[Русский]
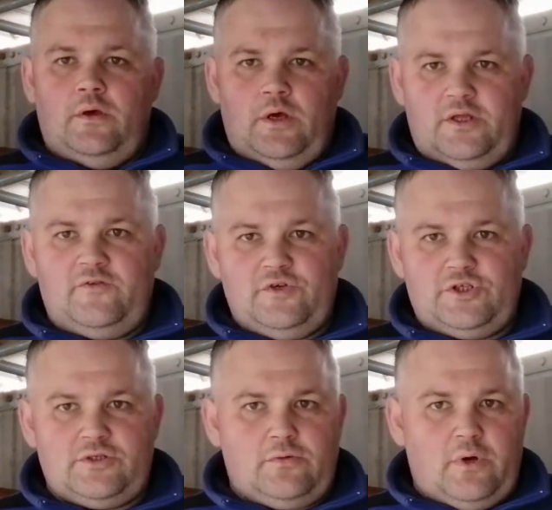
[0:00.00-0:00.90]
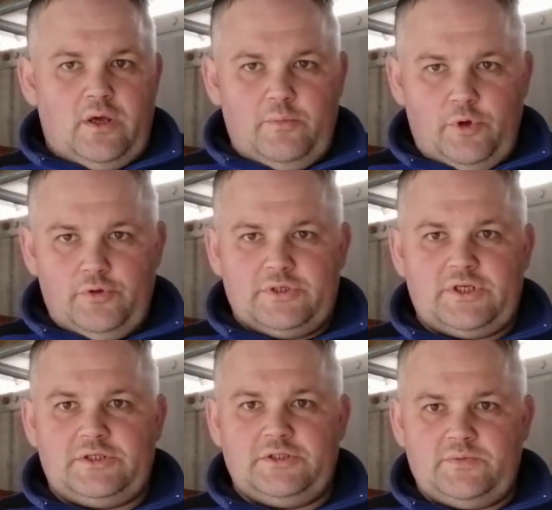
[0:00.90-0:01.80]
Эти вещества имеют
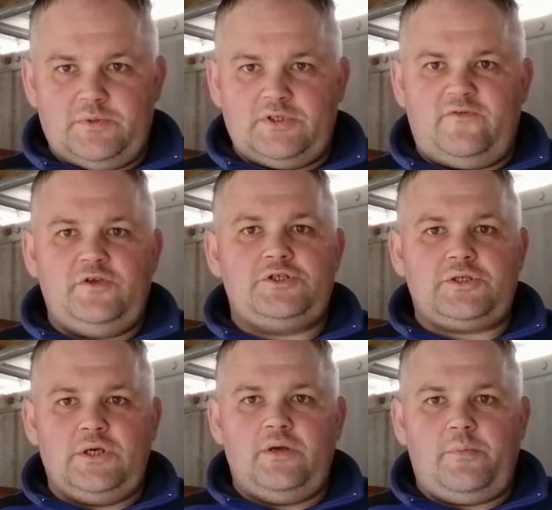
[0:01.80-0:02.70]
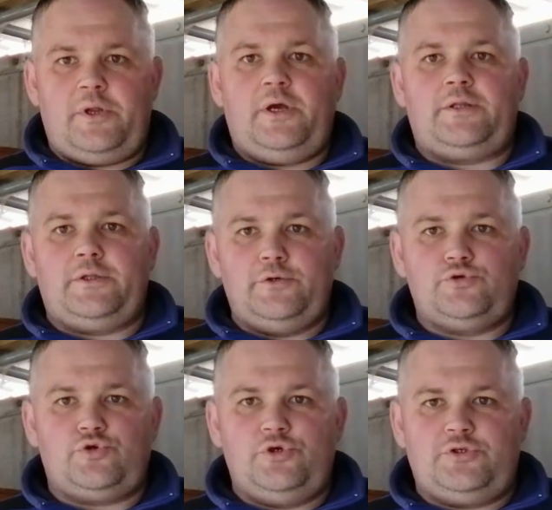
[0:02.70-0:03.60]
достаточно специфический, неприятный и
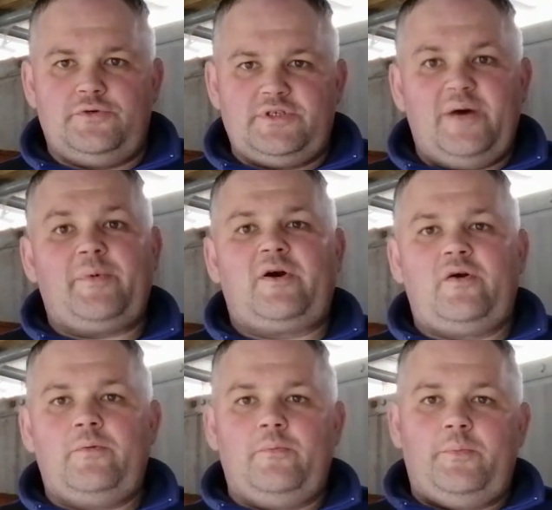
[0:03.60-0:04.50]
устойчивый запах.